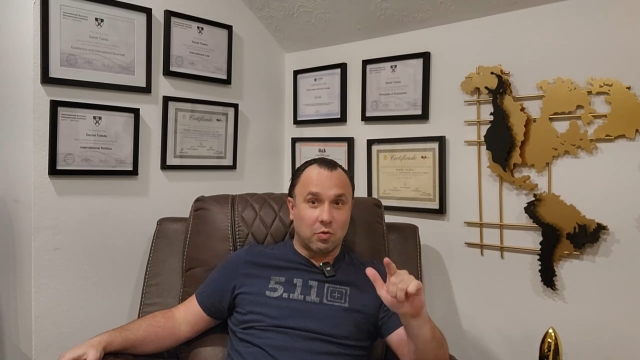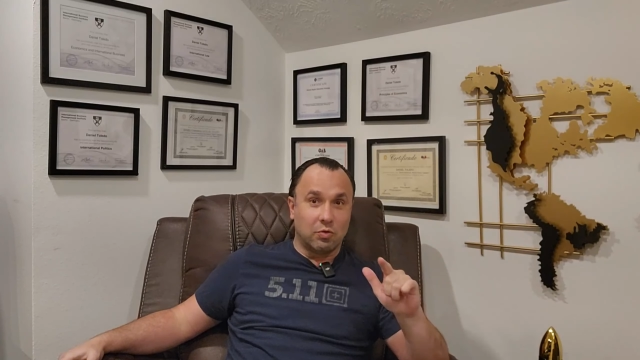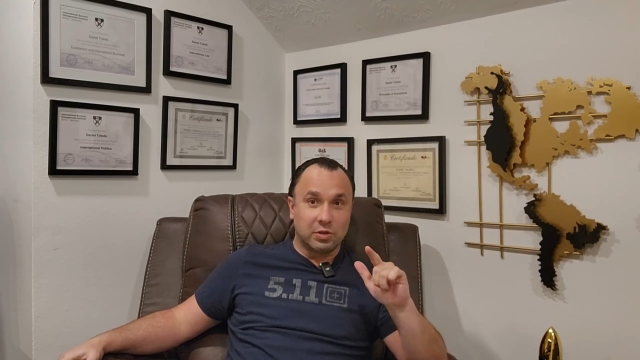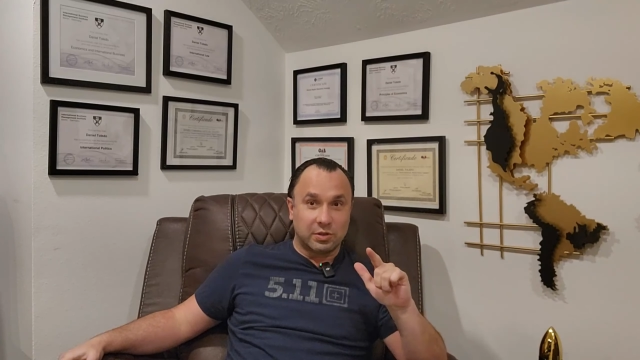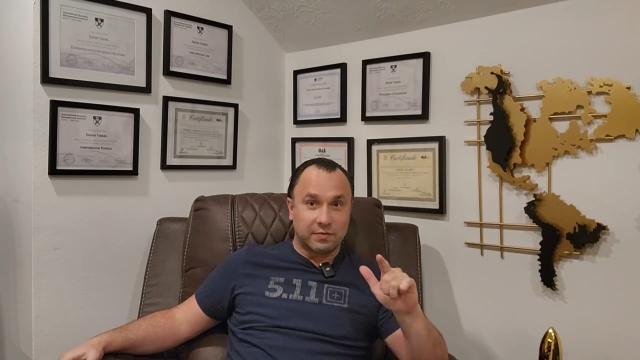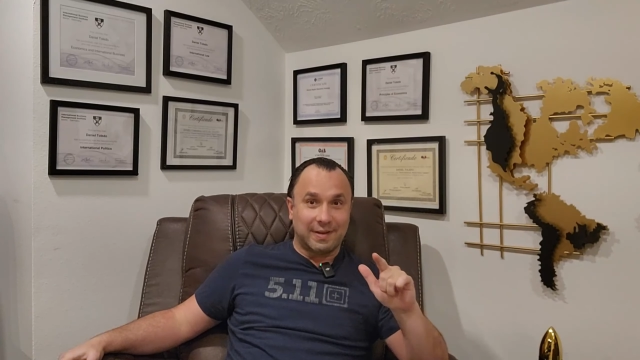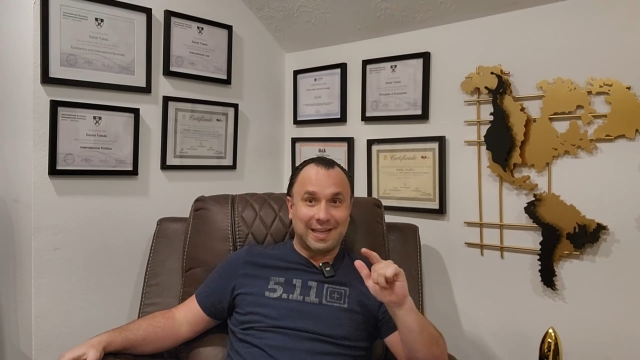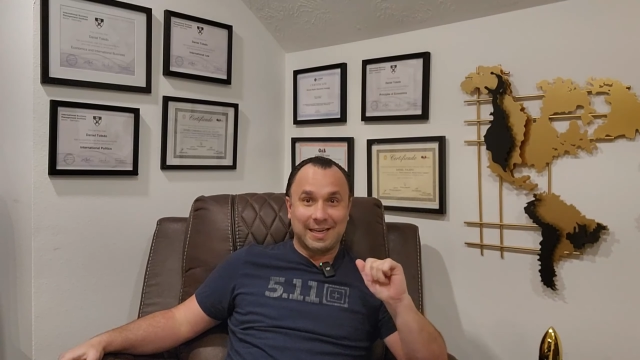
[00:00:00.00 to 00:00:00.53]

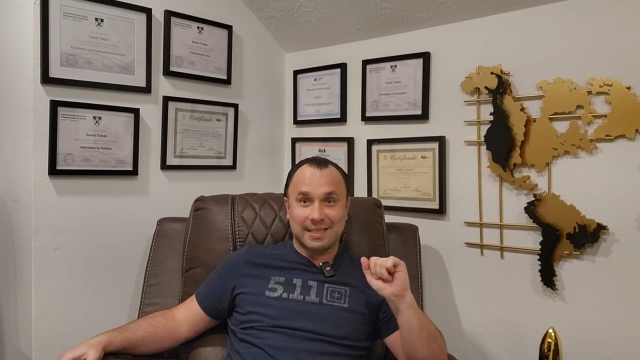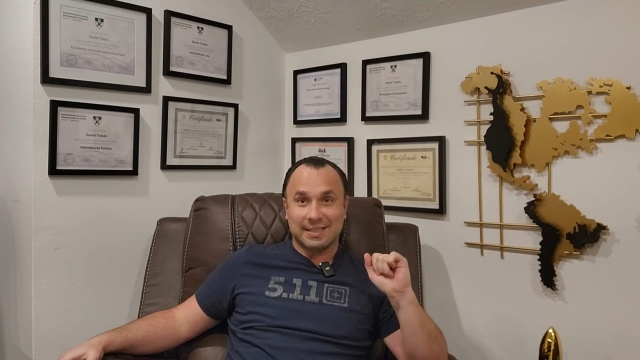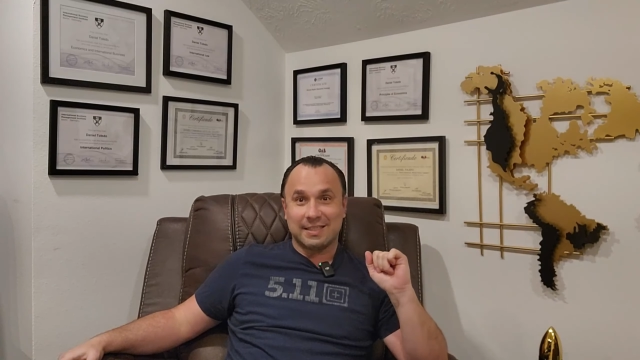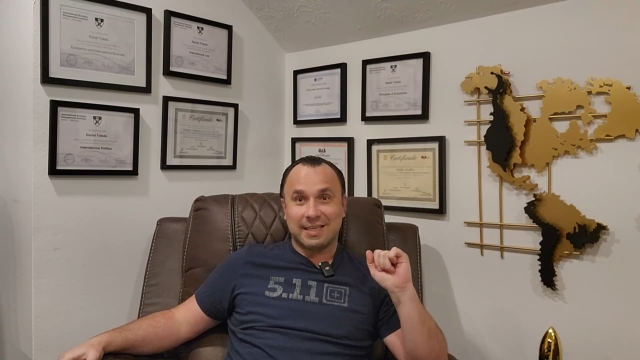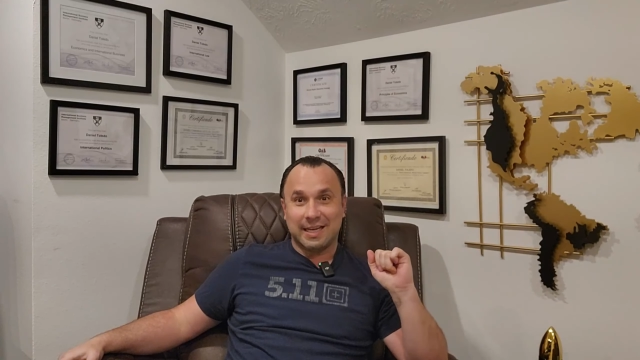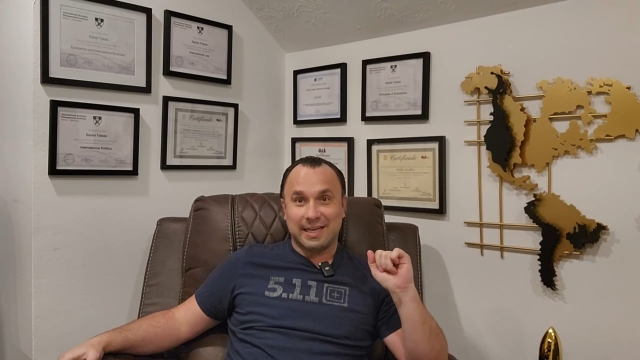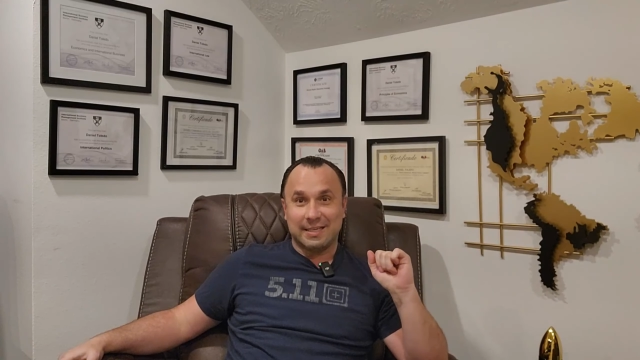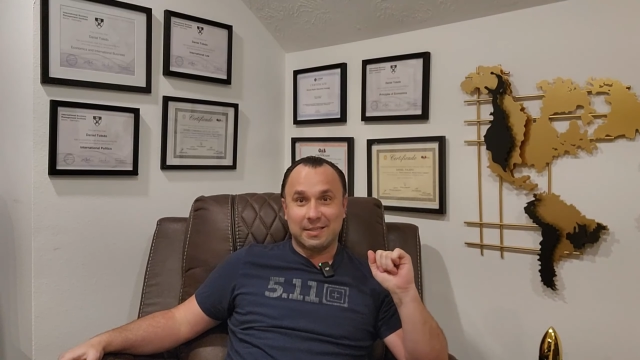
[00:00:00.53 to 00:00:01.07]
Os
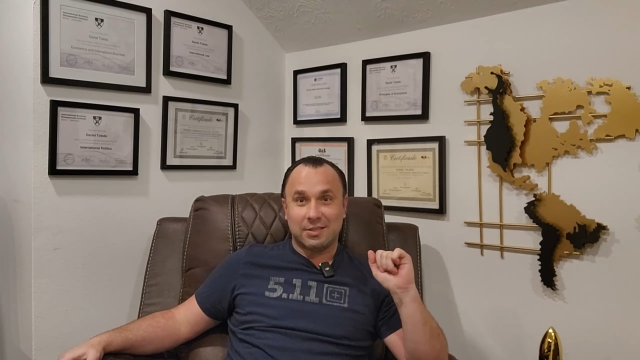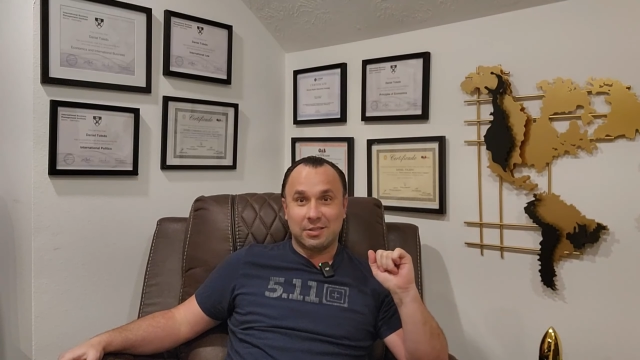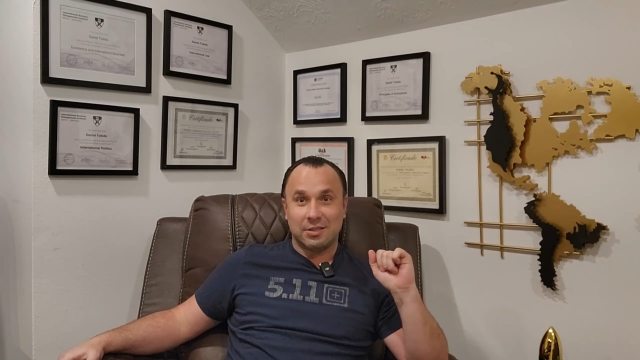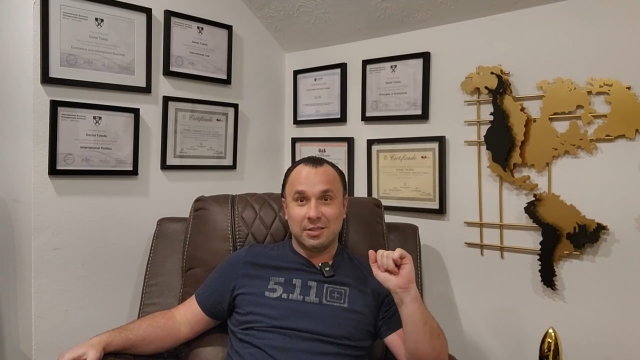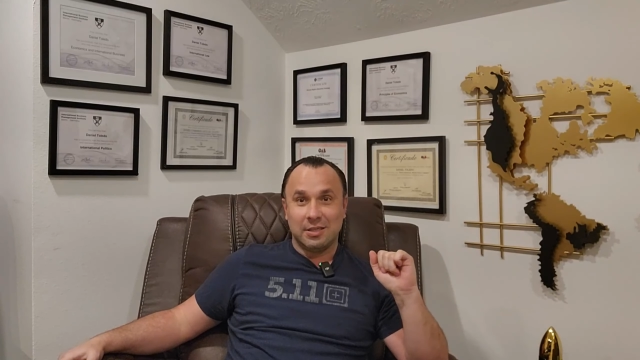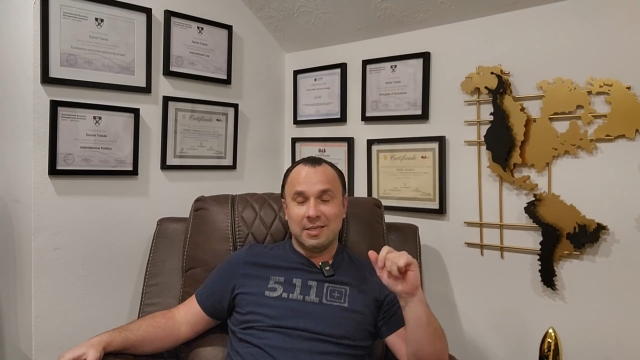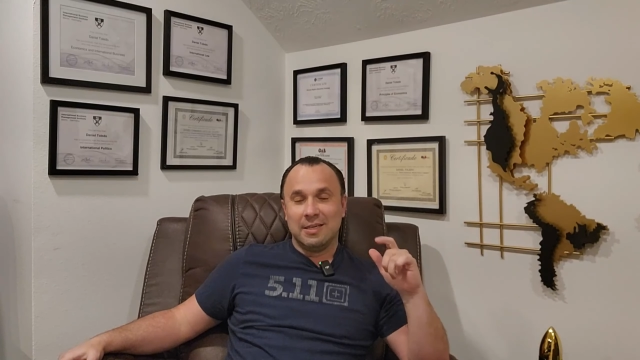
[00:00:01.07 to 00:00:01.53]
Cast,